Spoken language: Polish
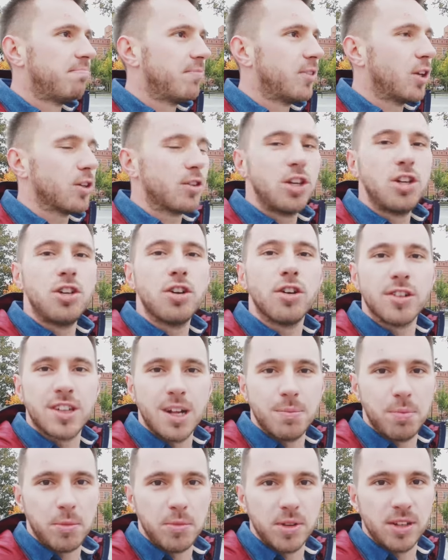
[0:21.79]
no,
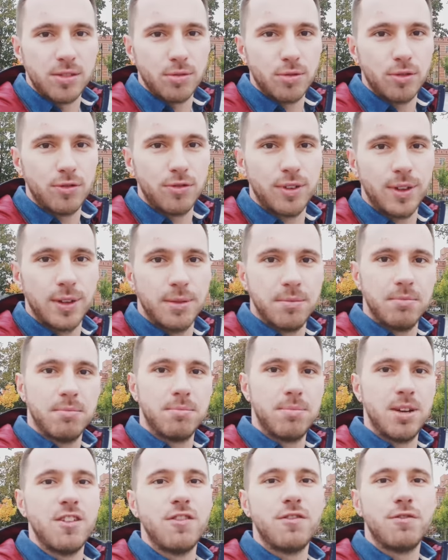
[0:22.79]
tysiące pomysłów,
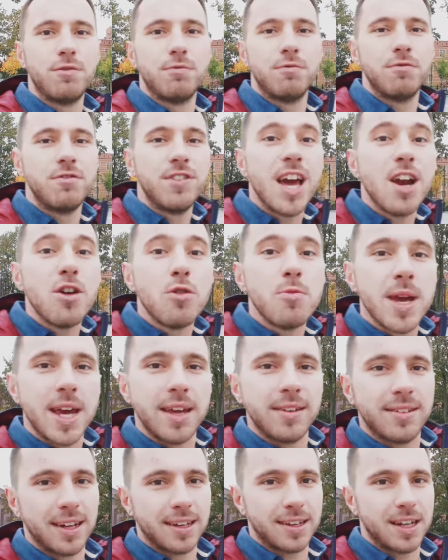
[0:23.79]
byli w wielu
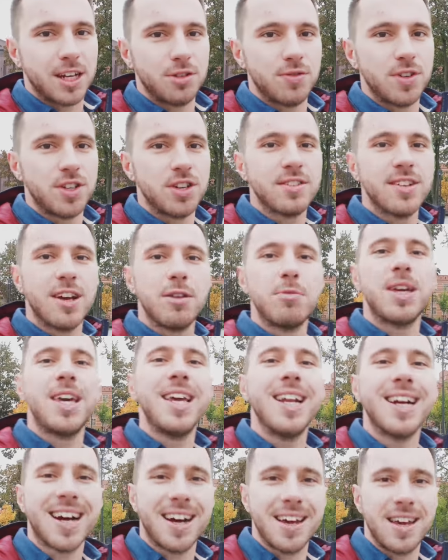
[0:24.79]
miejscach na świecie, znają
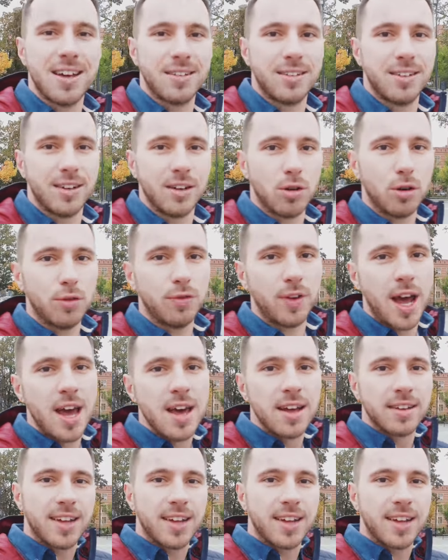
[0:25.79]
kilka języków,